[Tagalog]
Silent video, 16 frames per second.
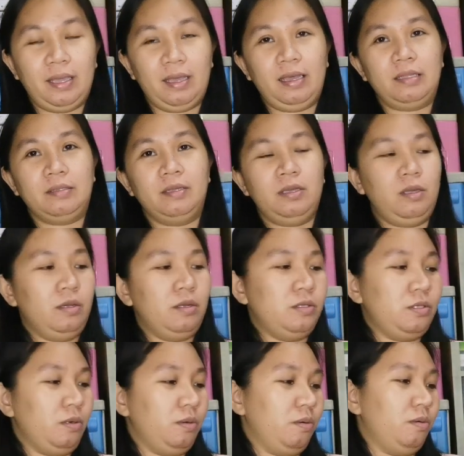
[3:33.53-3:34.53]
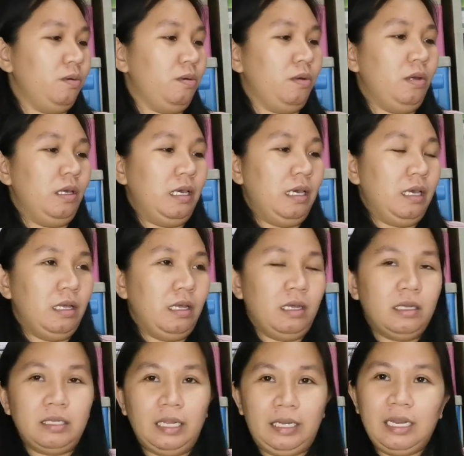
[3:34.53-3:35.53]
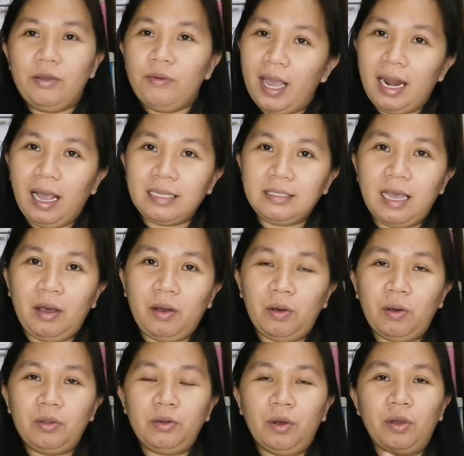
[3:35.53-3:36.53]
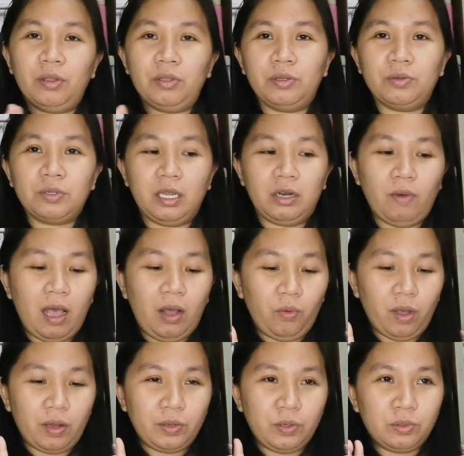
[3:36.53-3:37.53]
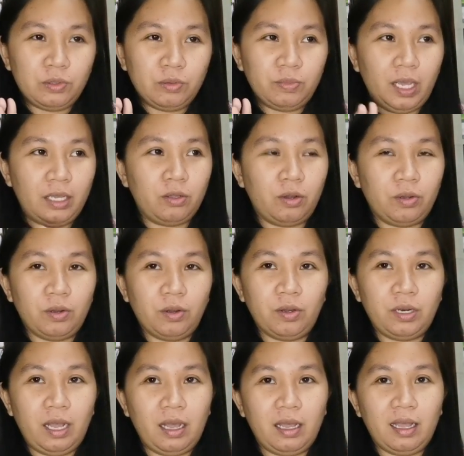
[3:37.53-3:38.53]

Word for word: Ayan, so naniniwala kasi ako noon nung ginawa ko ang YouTube na ito, no?